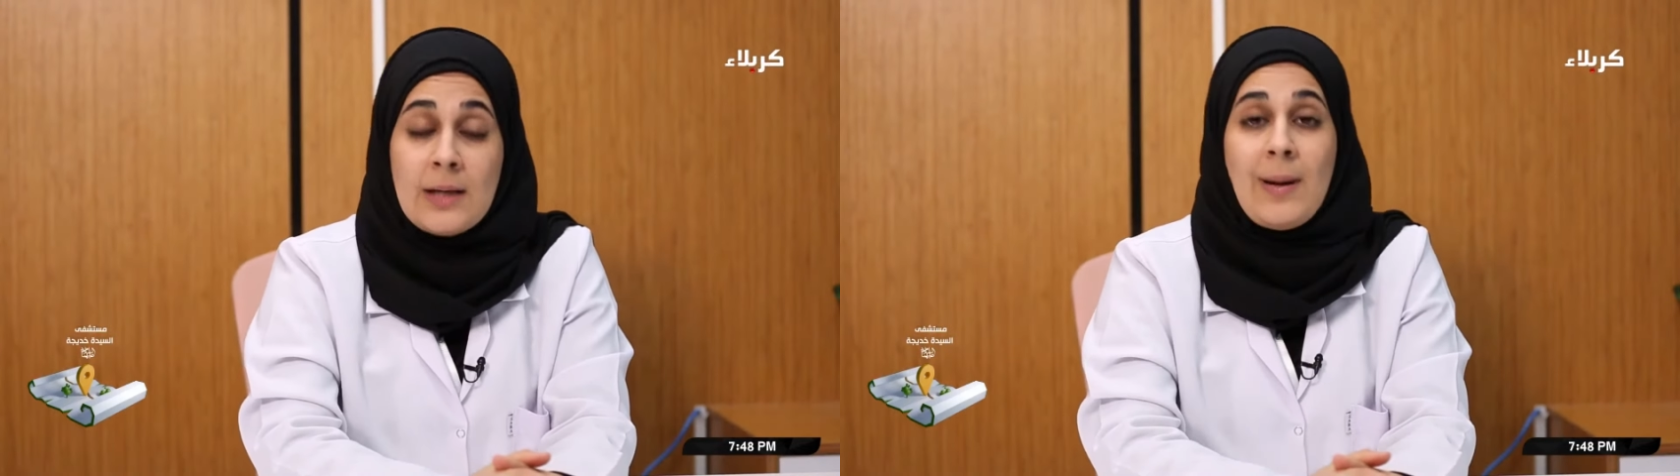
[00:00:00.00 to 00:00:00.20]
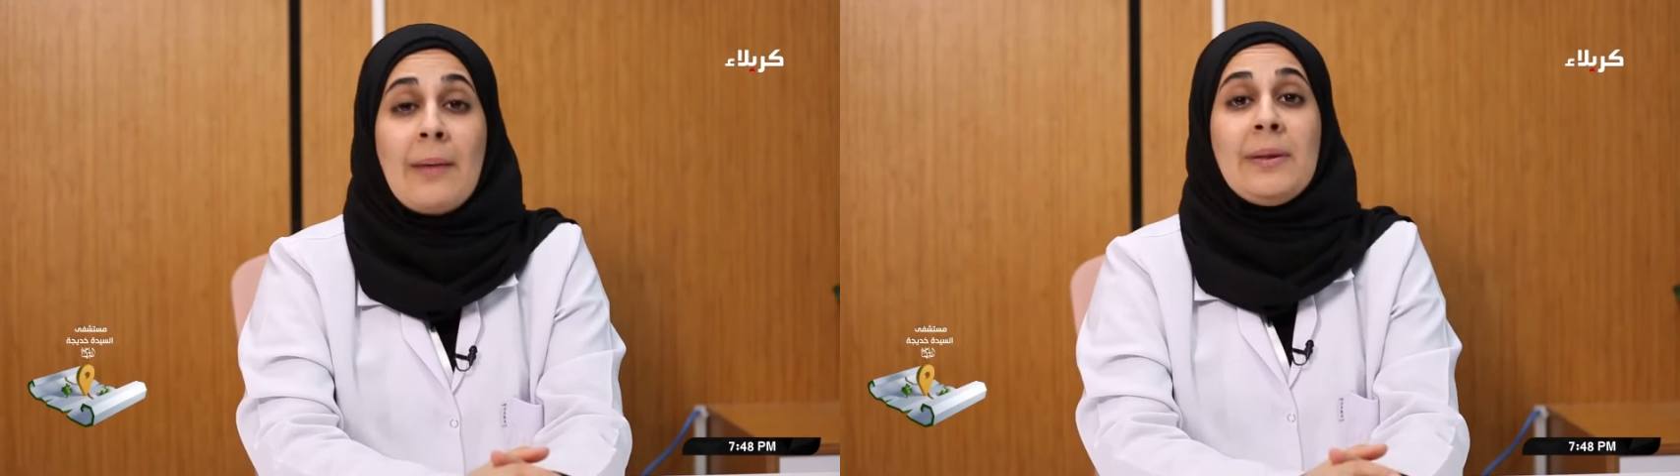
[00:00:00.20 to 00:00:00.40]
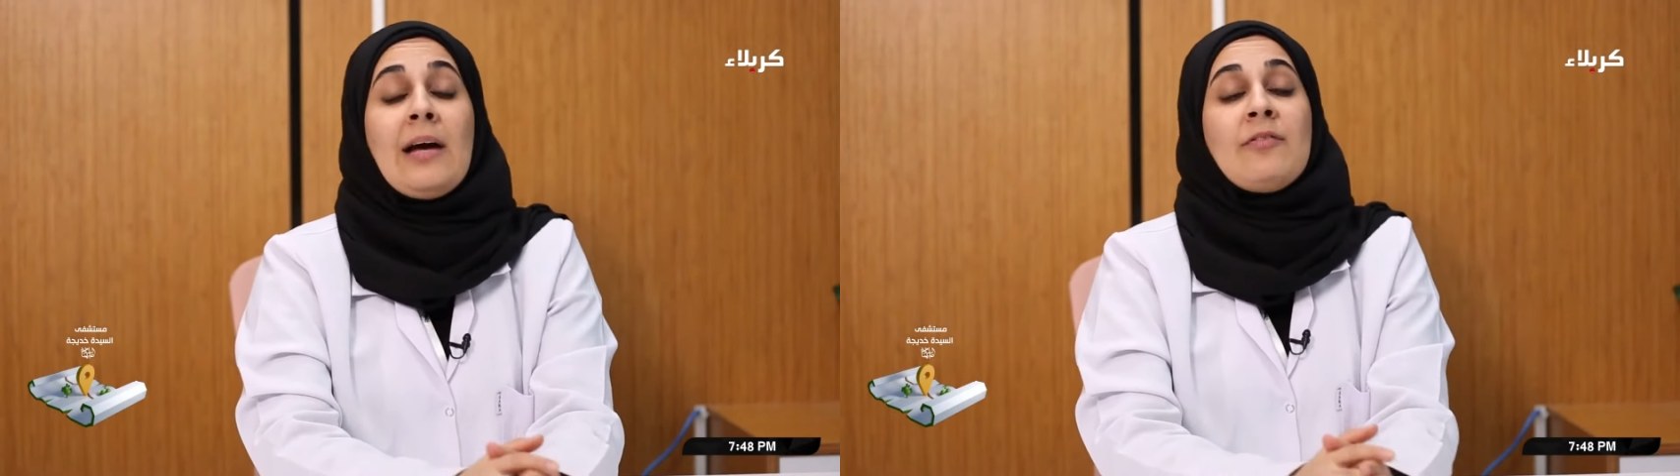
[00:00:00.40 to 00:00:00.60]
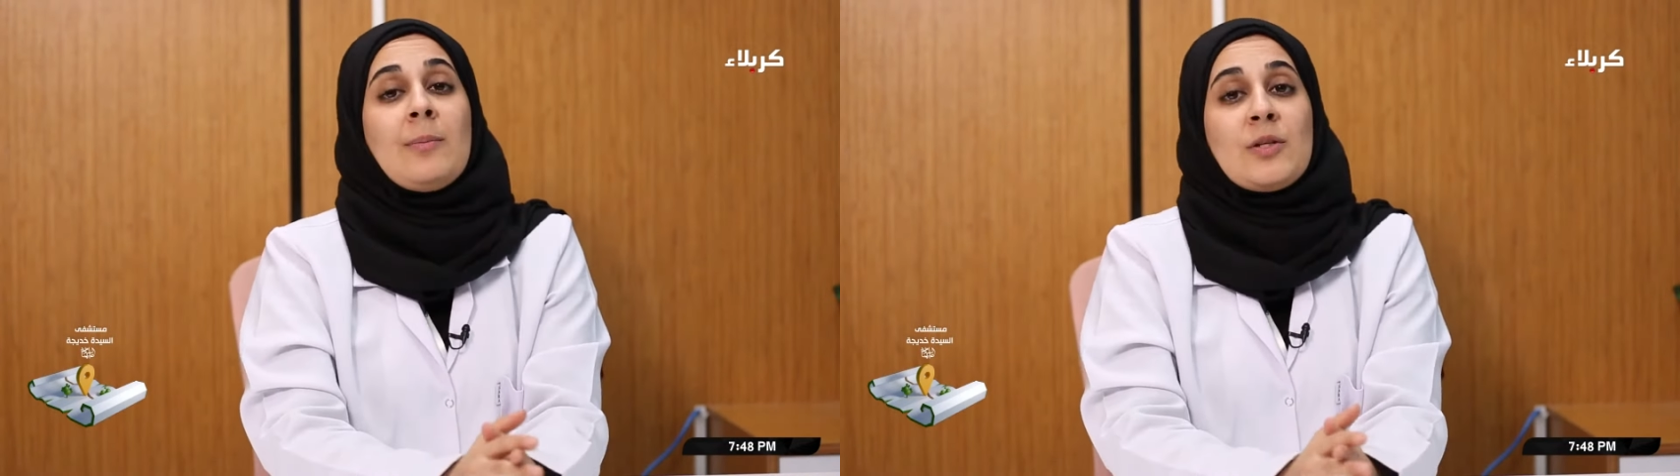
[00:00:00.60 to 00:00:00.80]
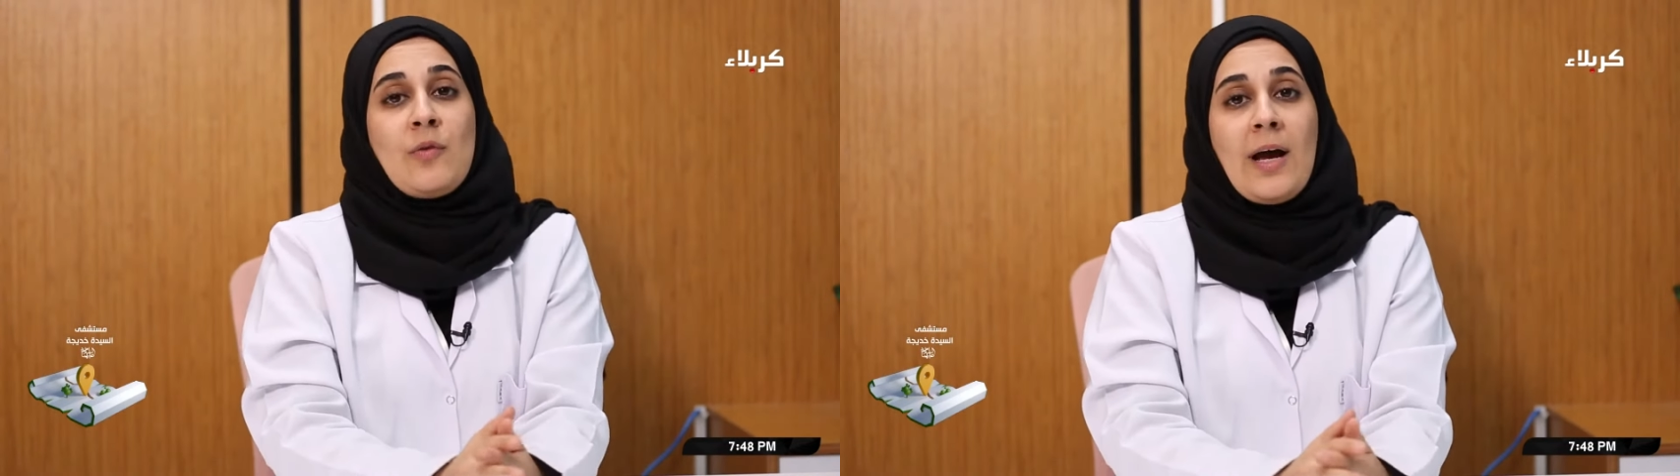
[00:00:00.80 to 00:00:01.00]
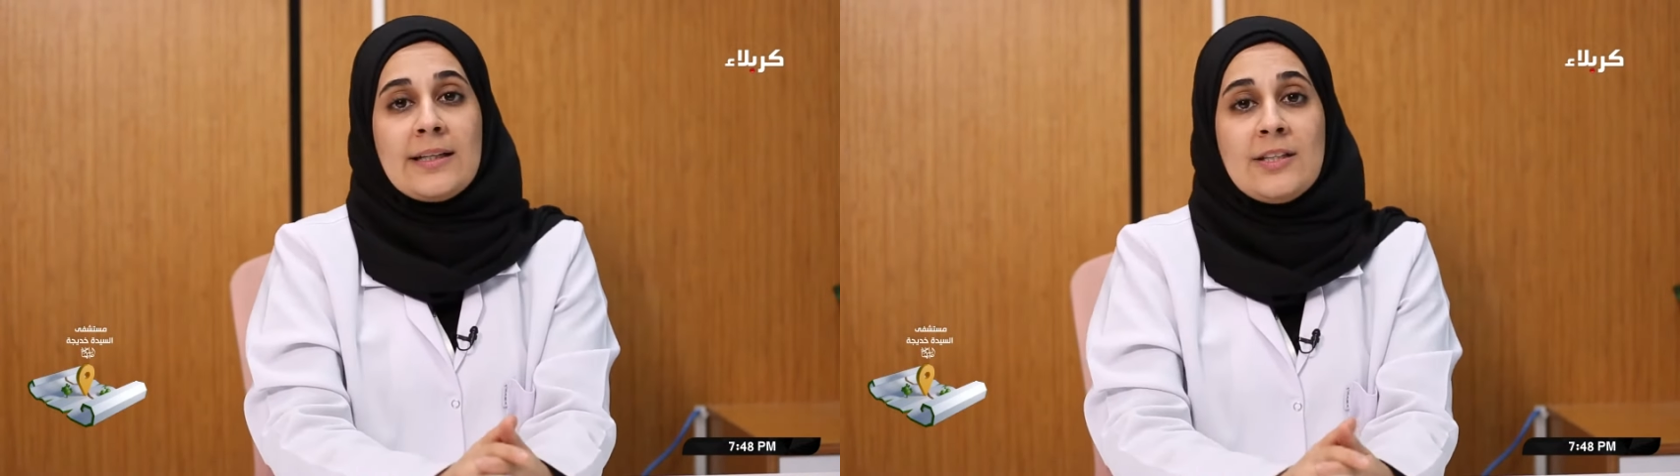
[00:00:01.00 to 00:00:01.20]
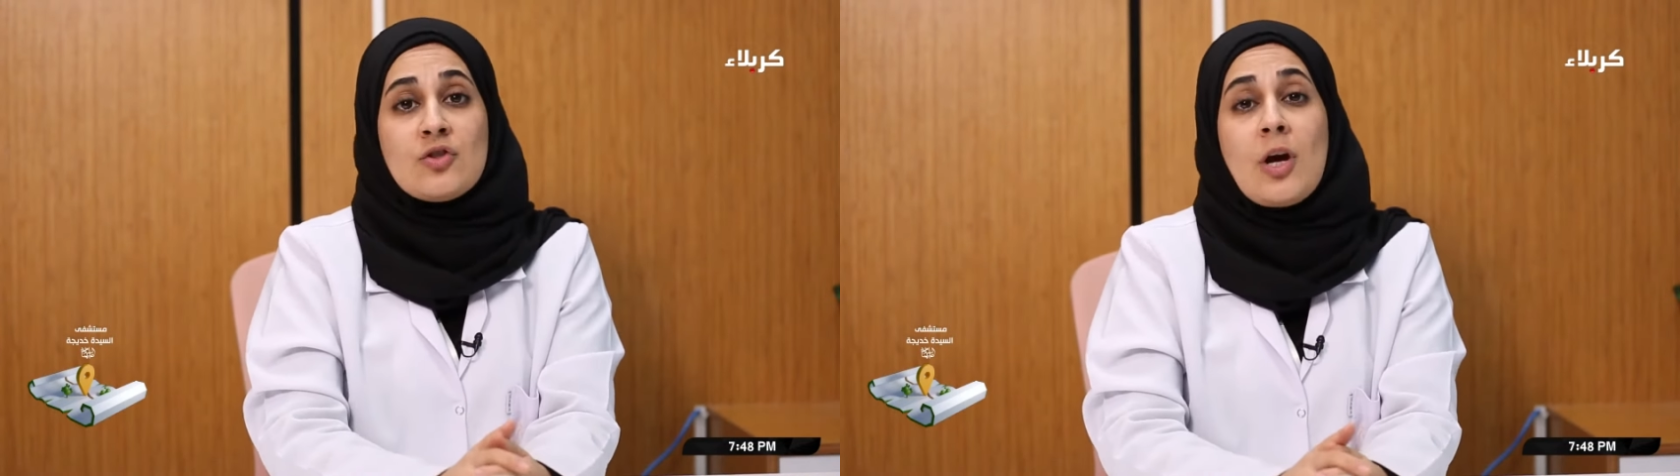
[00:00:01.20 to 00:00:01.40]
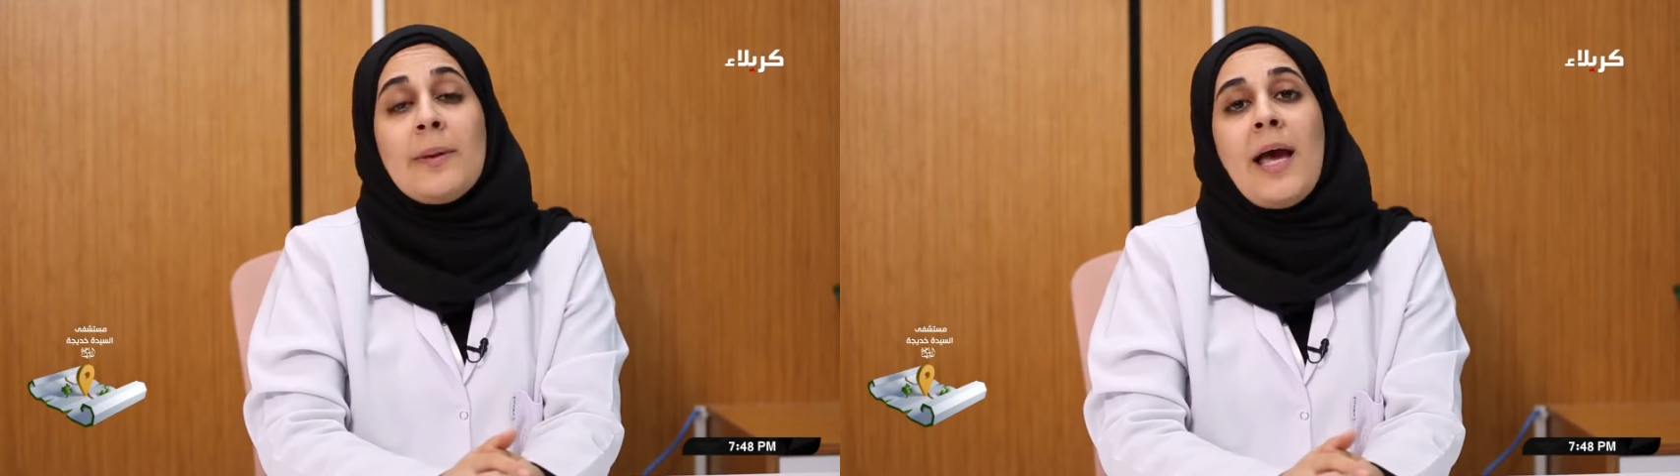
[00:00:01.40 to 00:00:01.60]
العاملة في مشفى
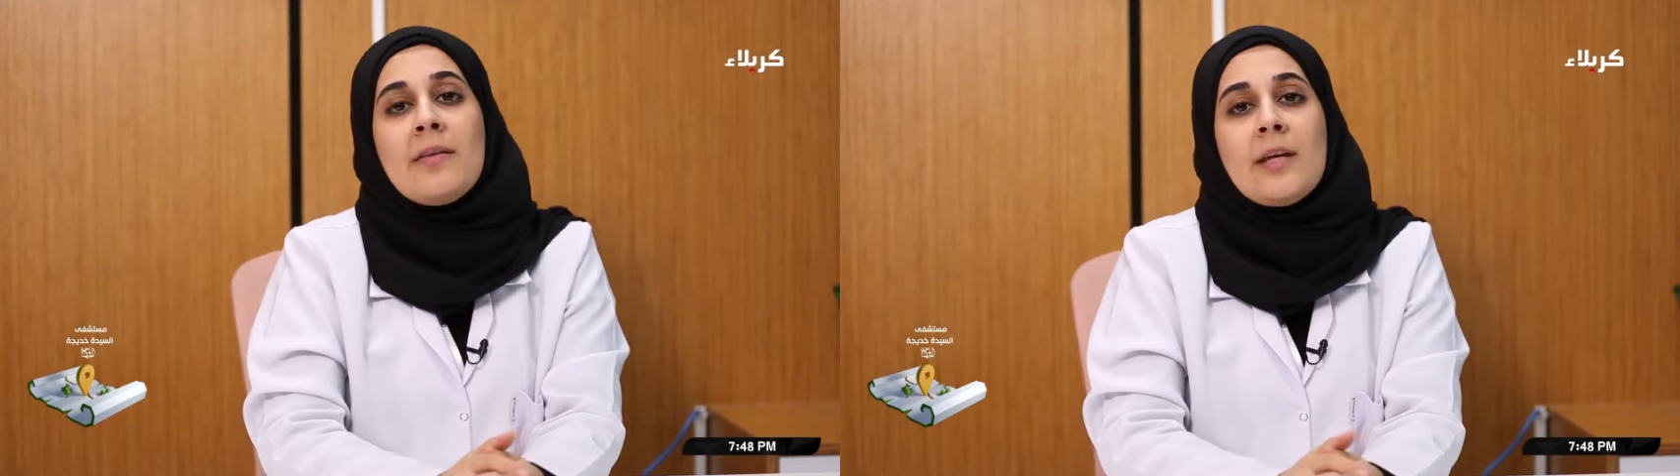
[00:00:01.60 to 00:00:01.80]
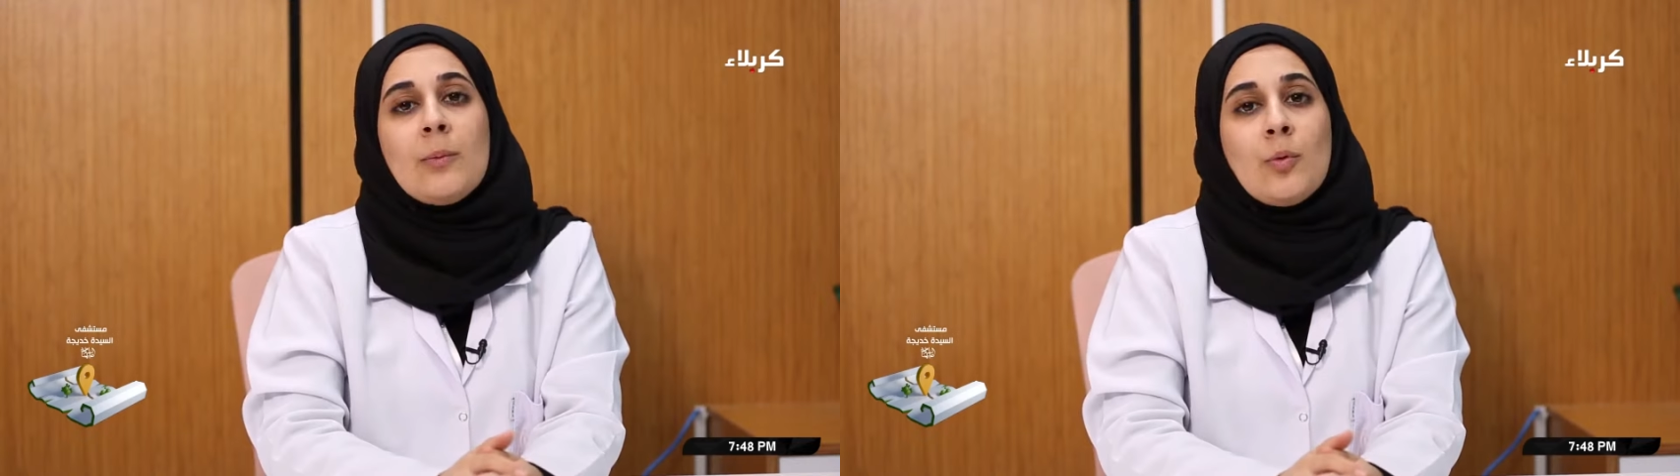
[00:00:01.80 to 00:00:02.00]
خديجة بهذه